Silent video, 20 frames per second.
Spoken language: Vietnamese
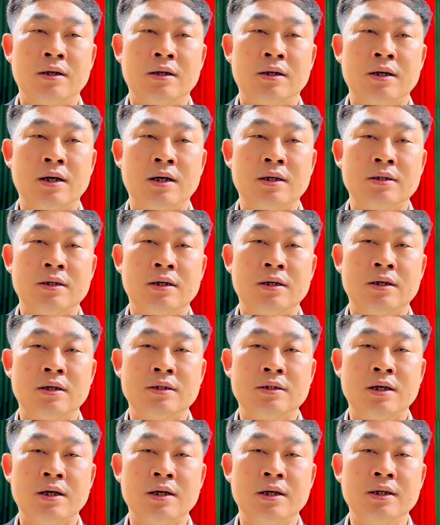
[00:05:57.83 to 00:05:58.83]
các
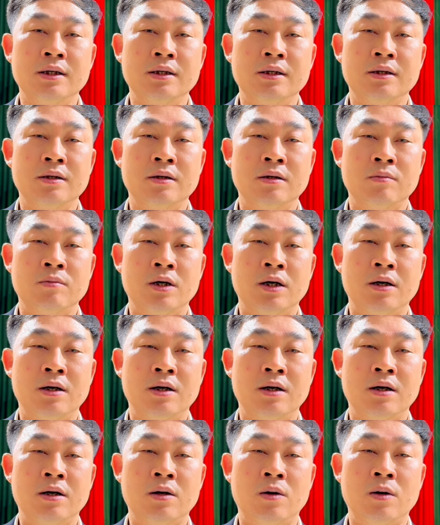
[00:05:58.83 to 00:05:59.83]
gia đình
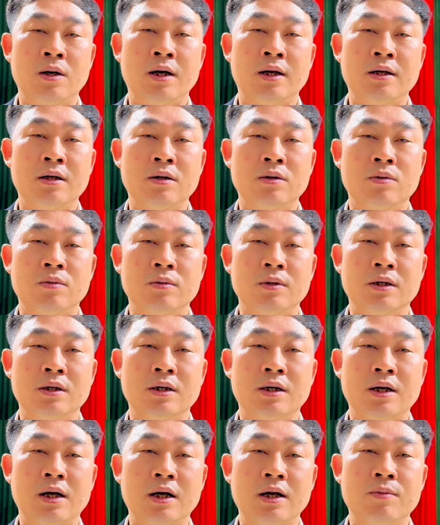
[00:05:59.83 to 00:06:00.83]
mà khó khăn cũng
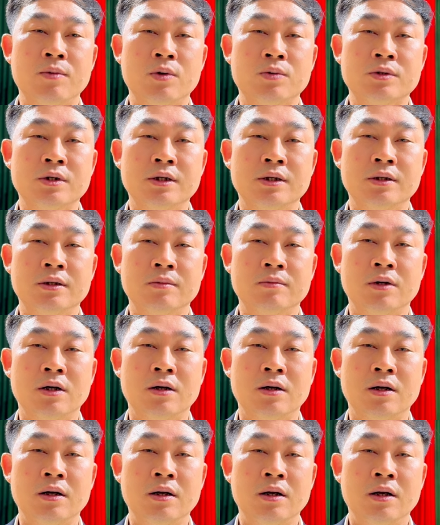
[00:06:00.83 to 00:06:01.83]
như các em học sinh
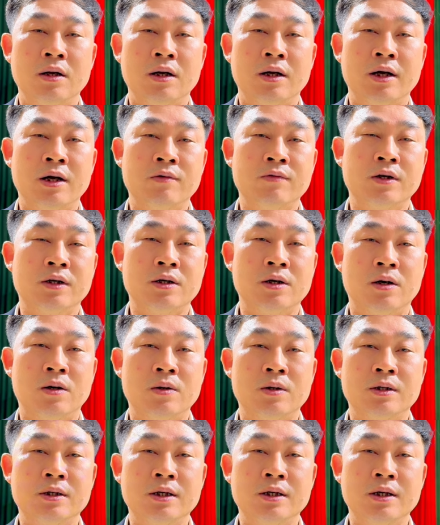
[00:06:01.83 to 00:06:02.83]
mà nghèo vượt
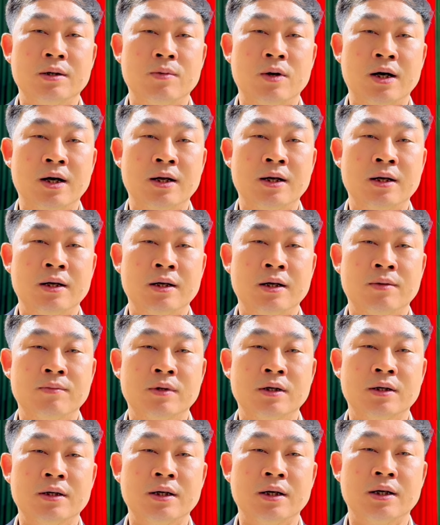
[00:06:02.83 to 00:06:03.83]
khó ở trên địa bàn nhằm
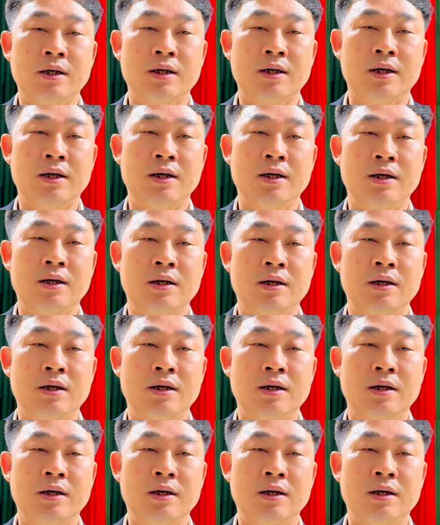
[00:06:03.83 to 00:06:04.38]
thực hiện cái